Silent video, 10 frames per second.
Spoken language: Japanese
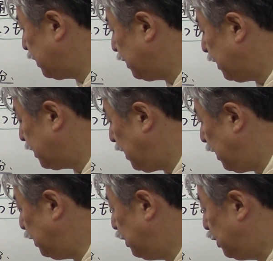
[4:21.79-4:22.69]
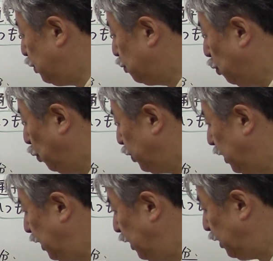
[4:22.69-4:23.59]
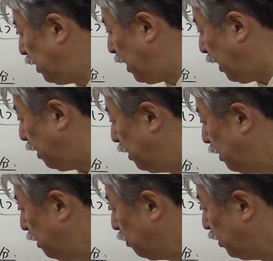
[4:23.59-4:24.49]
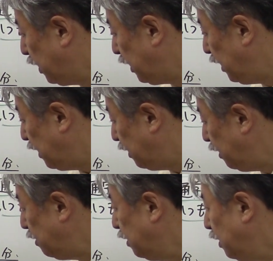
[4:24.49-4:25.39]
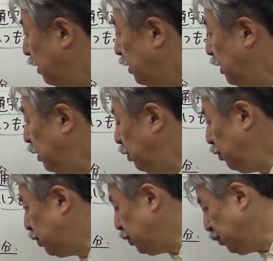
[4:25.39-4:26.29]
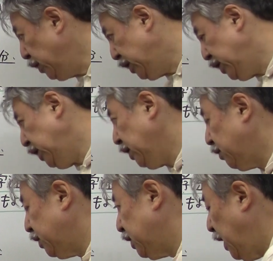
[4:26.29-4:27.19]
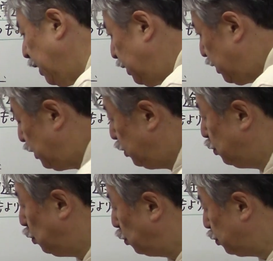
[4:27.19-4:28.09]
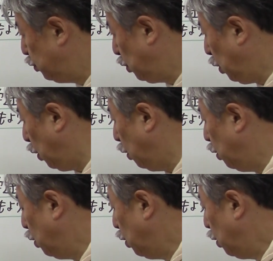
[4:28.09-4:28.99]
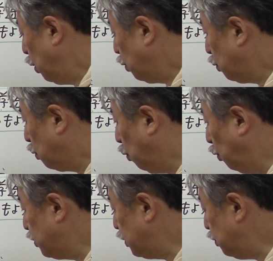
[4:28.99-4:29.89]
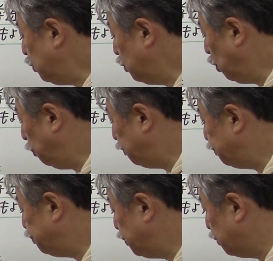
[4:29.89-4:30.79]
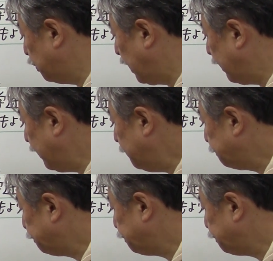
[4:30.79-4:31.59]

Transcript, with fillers: 足した35を引いてこれ引きだよね91いく36の56分だよね。